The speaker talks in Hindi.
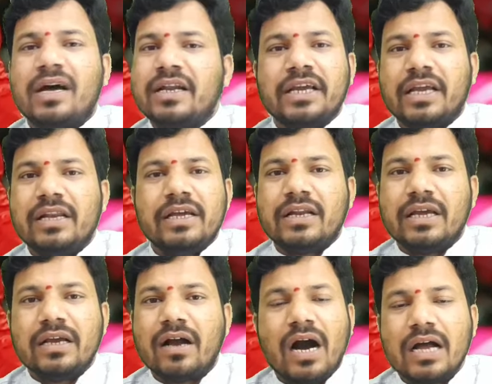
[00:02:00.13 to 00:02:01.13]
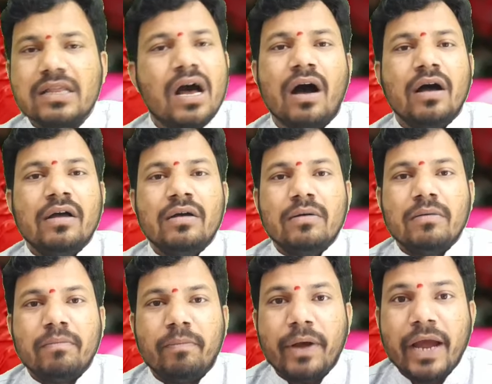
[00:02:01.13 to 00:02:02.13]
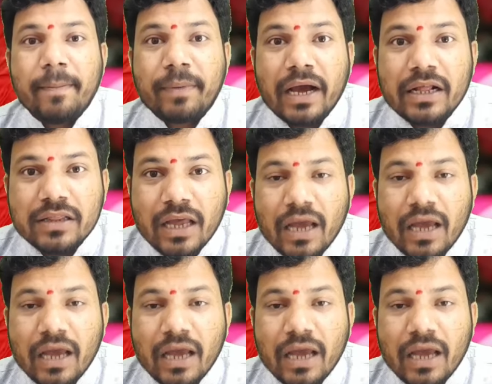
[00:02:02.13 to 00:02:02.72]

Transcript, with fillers: बनाने के लिए नहीं कहा था फैब कहते